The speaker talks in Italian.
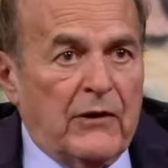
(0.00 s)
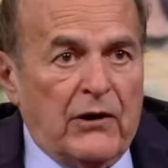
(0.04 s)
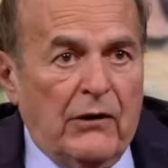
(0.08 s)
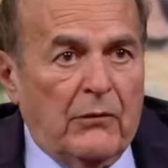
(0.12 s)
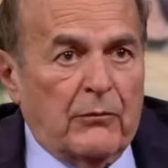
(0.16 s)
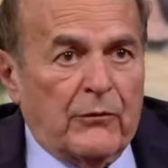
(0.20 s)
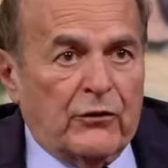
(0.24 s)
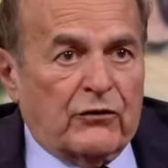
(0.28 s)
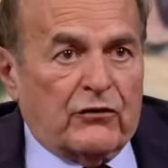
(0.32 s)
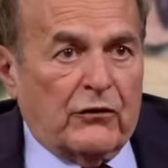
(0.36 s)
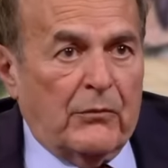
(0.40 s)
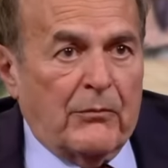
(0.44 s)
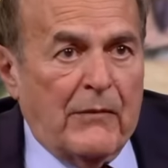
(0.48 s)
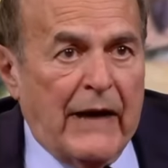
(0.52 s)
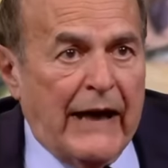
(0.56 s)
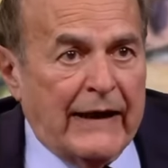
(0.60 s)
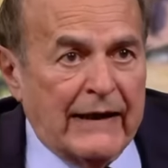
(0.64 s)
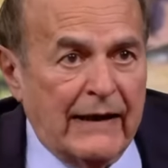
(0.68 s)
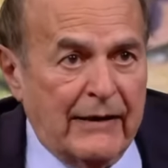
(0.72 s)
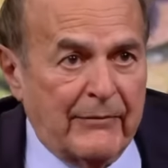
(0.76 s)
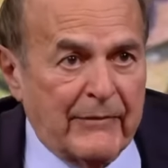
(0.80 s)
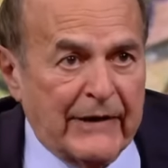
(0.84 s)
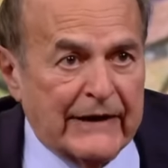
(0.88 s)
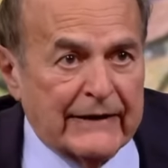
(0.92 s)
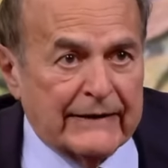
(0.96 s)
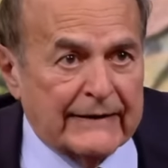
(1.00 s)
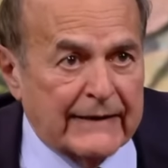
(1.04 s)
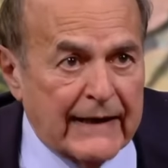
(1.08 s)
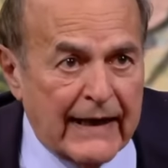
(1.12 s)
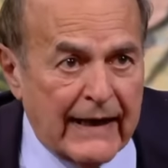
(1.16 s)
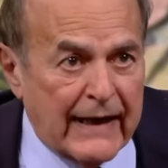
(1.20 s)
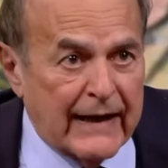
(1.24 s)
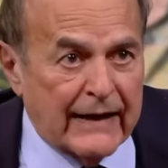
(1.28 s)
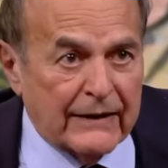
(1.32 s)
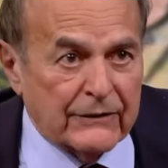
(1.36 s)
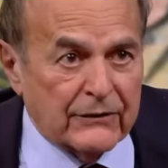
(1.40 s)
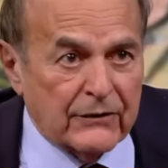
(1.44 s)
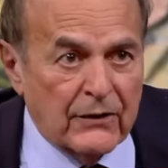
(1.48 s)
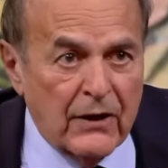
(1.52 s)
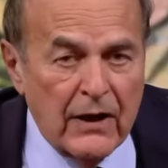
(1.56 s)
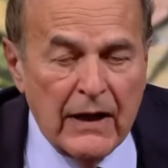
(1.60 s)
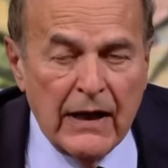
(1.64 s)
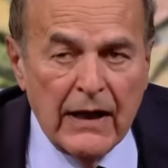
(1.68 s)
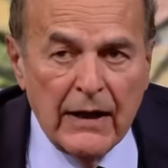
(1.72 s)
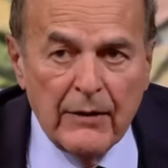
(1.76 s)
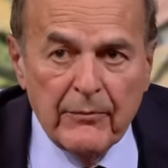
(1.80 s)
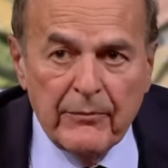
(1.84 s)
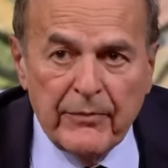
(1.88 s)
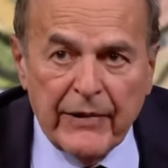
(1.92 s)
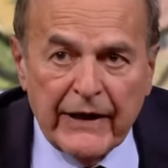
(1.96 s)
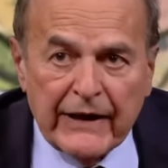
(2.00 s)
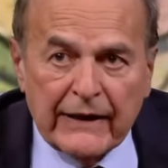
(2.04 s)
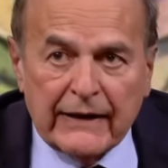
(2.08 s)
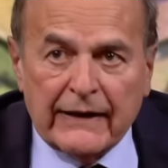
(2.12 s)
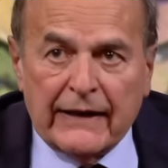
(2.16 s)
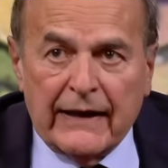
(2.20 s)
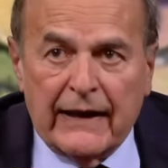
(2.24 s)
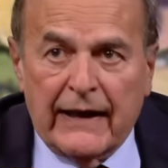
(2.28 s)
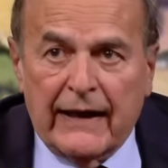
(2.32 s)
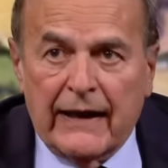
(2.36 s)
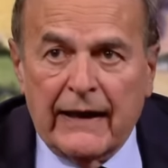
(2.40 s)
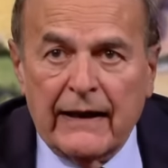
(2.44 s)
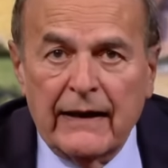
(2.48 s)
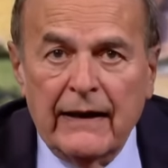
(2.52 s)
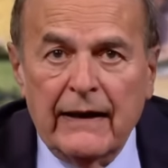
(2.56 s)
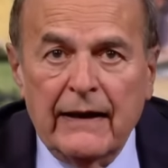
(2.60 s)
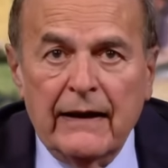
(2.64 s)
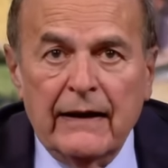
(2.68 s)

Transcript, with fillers: io mi sono mai lamentato. Perché